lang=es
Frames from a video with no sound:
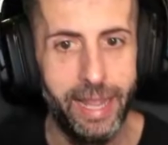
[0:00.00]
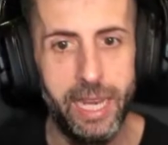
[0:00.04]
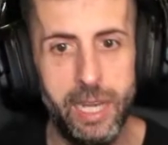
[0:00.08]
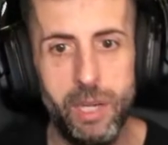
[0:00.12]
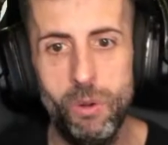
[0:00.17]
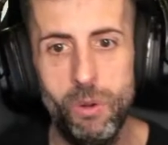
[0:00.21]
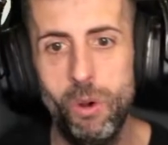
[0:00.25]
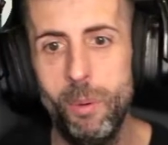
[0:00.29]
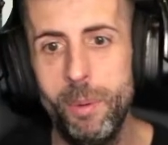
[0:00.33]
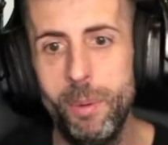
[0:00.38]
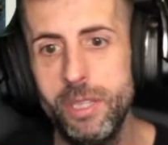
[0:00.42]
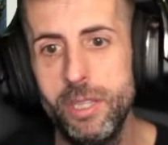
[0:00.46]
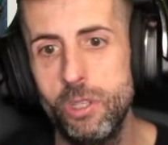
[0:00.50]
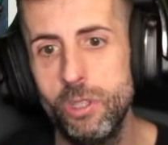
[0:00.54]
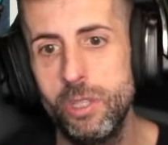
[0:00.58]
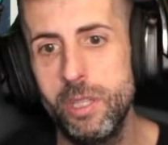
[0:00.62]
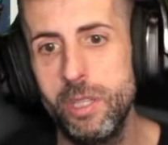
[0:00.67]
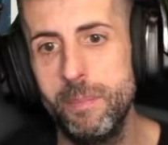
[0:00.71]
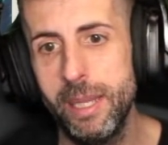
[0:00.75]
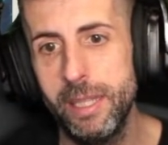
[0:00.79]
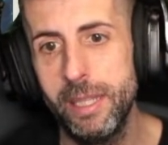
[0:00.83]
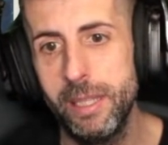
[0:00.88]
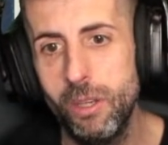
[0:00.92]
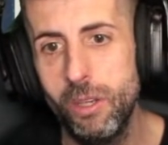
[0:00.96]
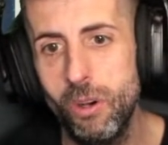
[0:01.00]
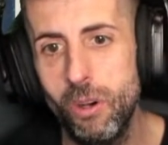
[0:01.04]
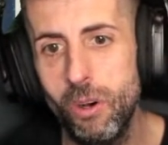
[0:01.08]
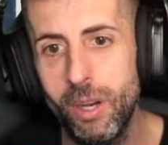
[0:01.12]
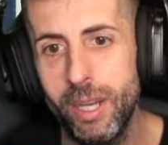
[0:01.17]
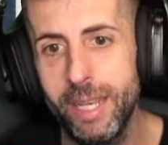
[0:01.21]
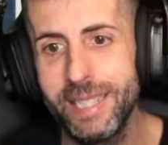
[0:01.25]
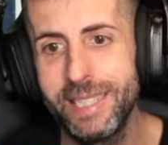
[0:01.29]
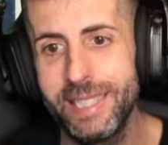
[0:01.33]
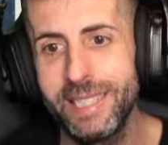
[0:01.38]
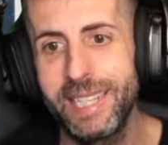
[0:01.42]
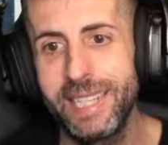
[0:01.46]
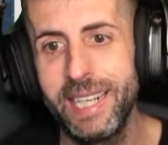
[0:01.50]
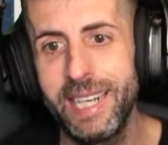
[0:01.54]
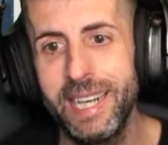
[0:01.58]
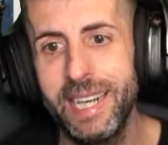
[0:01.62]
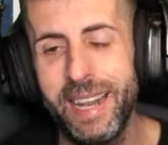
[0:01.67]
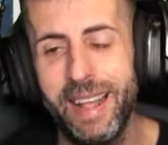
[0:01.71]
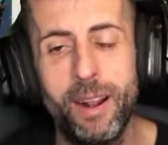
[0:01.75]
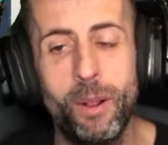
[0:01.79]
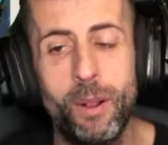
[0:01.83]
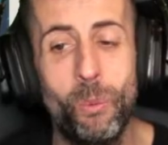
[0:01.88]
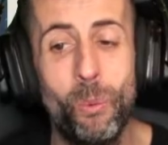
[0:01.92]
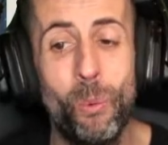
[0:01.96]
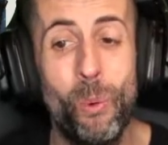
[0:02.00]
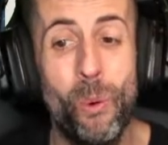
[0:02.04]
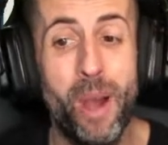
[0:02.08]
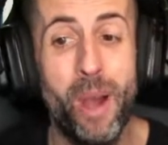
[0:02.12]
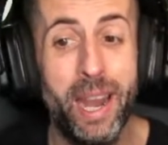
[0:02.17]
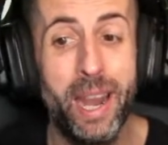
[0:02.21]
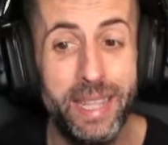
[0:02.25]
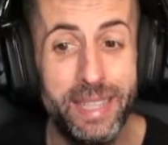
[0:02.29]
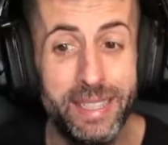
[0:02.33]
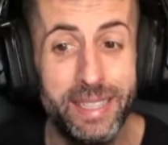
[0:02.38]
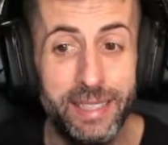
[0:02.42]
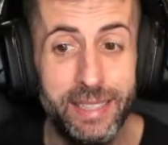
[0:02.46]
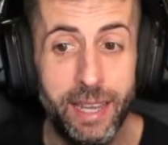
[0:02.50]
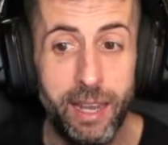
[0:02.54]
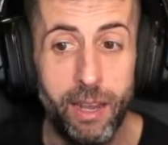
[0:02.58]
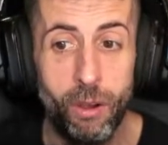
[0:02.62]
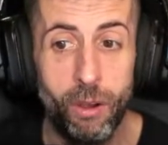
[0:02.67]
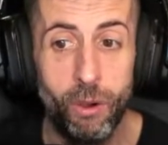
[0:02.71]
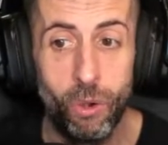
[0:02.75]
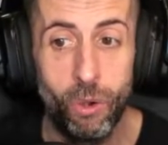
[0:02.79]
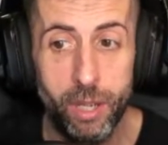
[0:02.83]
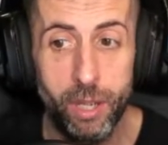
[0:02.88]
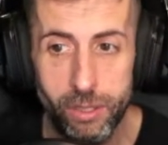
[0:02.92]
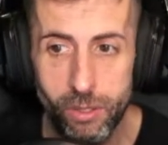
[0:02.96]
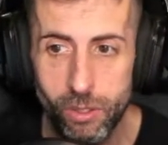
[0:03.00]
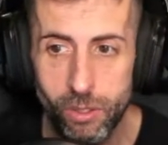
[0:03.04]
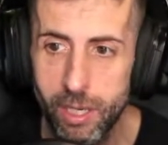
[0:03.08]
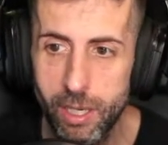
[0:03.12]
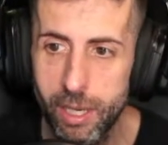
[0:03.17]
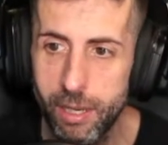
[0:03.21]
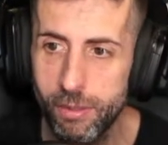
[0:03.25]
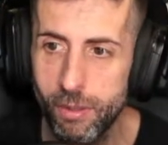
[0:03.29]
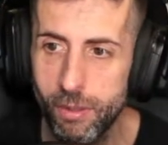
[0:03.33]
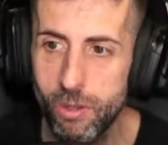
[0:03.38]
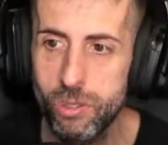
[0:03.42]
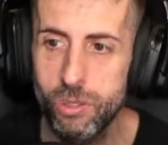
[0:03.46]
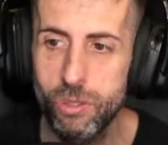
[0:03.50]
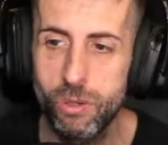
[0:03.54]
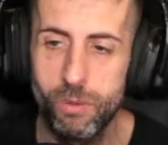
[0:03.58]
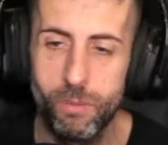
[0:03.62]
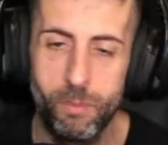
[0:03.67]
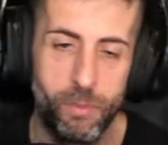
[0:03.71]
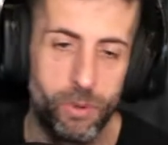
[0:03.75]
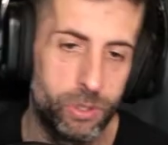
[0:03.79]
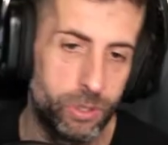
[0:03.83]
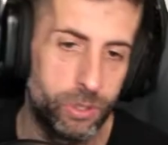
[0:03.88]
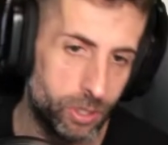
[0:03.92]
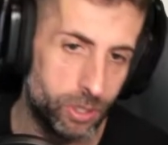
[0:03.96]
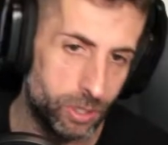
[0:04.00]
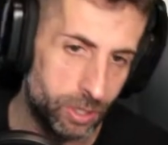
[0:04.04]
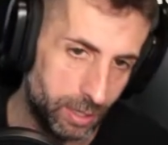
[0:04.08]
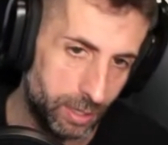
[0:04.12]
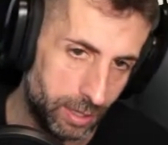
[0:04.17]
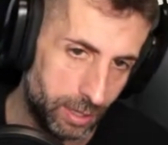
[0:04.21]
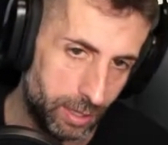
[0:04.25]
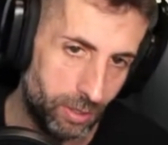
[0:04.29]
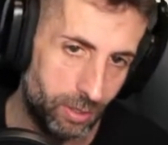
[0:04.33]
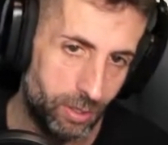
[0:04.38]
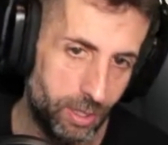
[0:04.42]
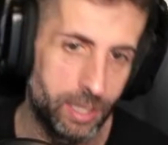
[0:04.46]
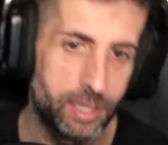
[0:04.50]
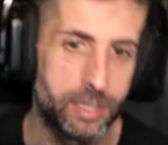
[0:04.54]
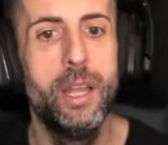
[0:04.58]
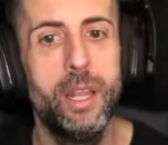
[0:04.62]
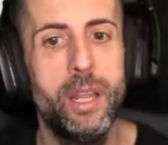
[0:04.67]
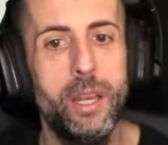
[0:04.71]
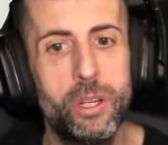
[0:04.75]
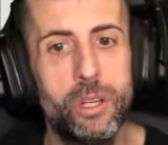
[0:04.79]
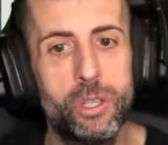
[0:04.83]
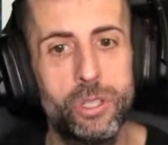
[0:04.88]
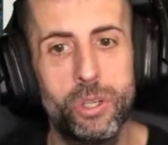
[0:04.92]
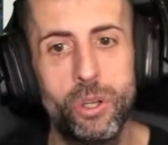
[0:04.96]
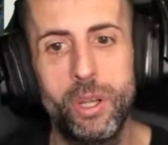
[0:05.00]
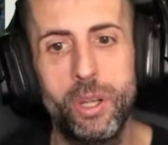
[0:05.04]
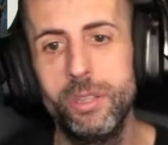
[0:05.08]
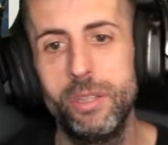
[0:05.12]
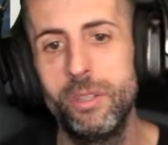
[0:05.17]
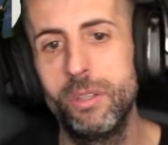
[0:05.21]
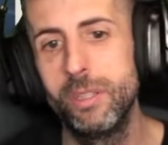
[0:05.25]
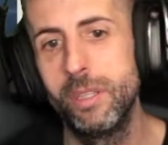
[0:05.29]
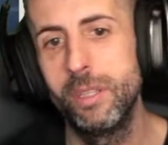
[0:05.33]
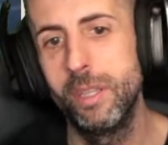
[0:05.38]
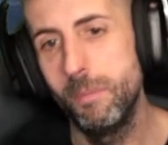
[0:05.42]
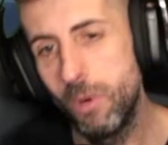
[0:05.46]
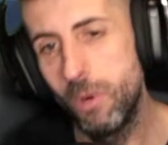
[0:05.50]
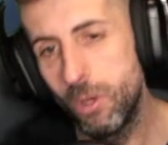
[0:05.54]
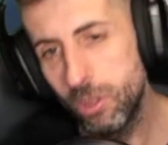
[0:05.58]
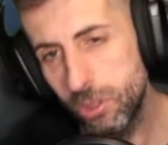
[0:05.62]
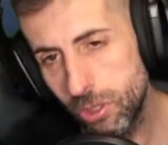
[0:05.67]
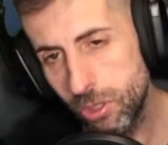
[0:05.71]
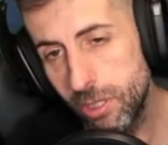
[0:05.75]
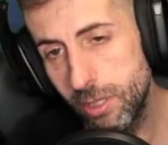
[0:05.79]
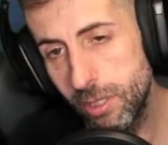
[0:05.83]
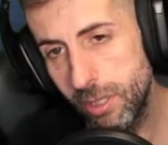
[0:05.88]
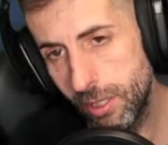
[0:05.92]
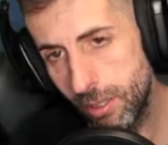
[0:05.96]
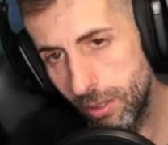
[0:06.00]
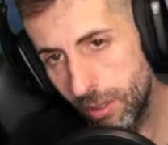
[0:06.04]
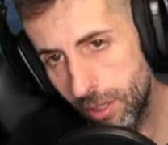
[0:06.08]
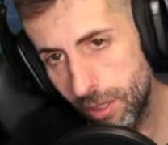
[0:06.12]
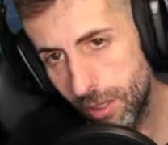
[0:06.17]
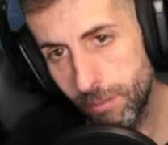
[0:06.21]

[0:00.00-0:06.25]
El nuevo evento temático estrenará 40 objetos relacionados con monstruos interiores. Los objetos de monstruos interiores,